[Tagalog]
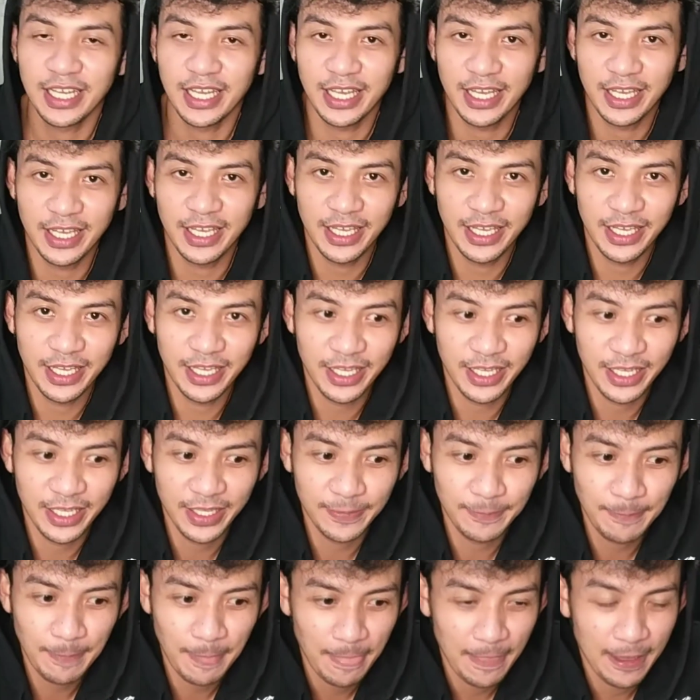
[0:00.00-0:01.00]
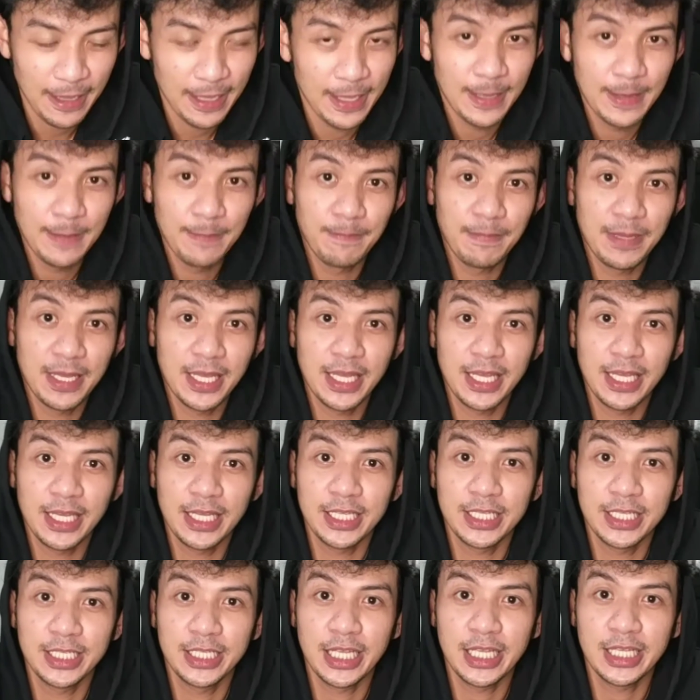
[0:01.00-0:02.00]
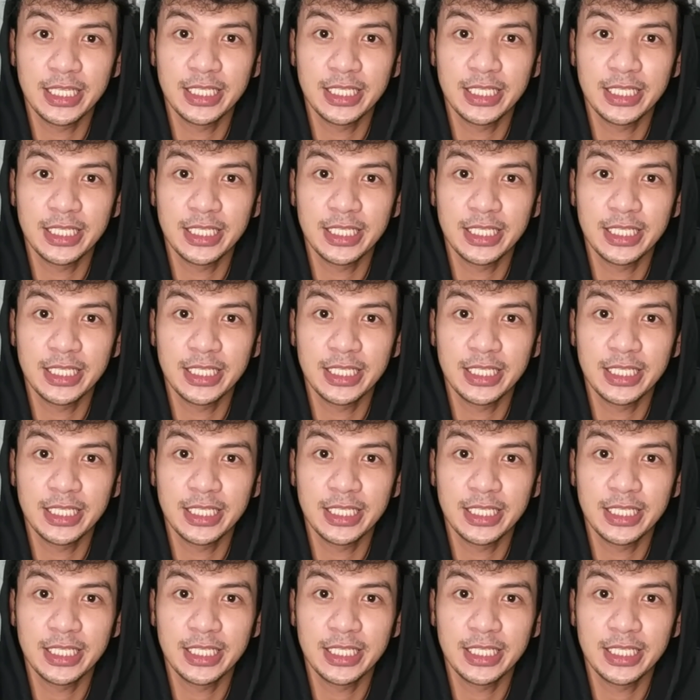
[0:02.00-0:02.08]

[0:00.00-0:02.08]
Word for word: And may